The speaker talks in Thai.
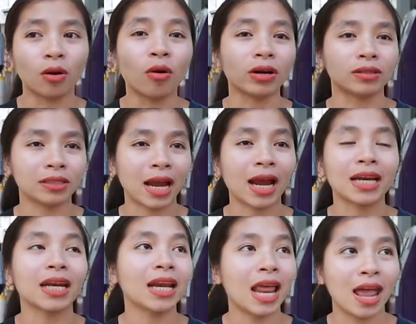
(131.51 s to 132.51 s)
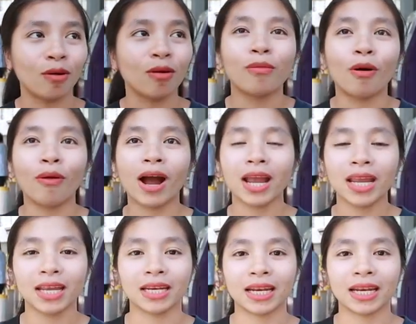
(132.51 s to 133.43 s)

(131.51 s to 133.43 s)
งดใช้ได้แล้ว เพราะว่าเห็น